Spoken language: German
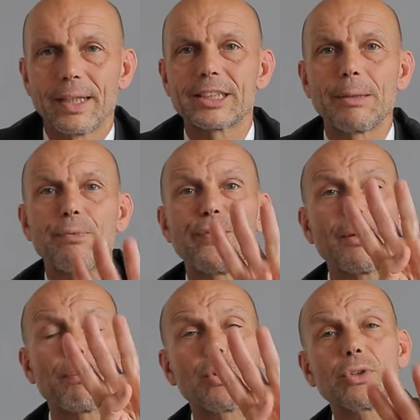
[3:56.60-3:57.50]
Es gibt
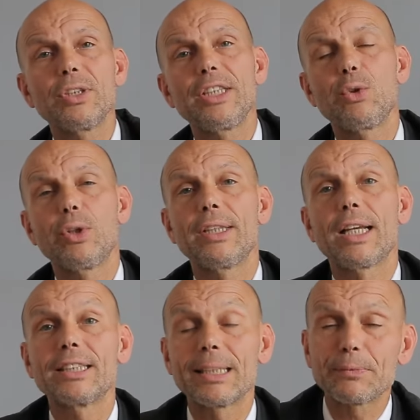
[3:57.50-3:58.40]
vier Punkte, die du in
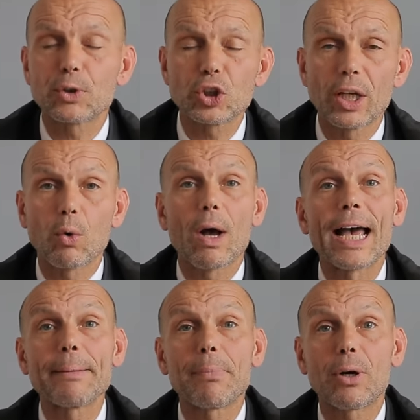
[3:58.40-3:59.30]
deine Selbstvorstellung
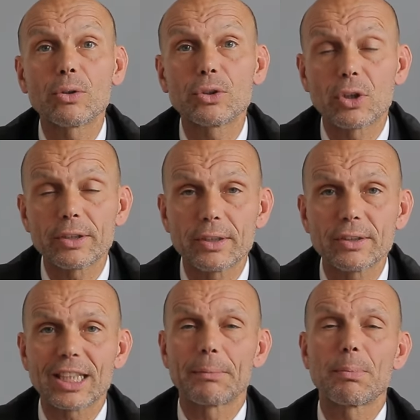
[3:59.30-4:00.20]
einbauen
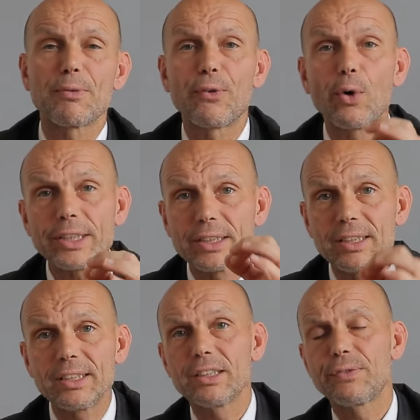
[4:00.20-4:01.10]
solltest, aber bevor ich dir
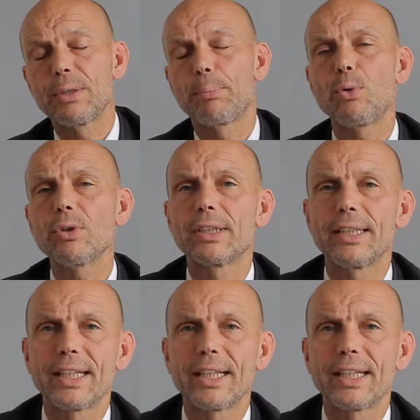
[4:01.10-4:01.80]
diese vier Punkte